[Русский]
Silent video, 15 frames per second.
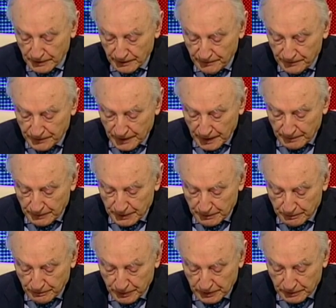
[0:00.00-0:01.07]
мира.
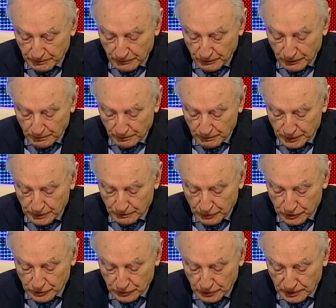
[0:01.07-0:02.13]
Быть, был, быть
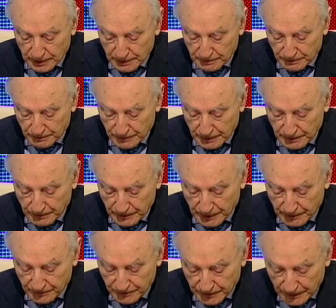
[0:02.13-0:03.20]
может, он э,
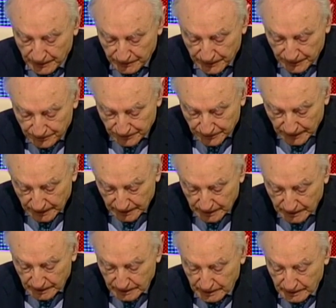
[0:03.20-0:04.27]
для,
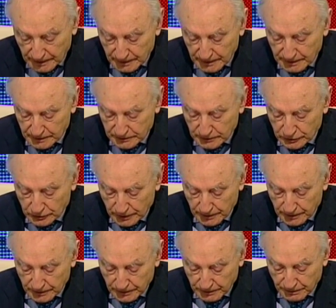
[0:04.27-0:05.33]
э,
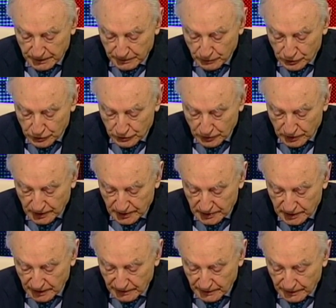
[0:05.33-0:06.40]
э, быть может, он для
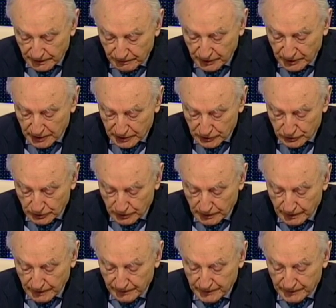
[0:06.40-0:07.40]
славы был рожден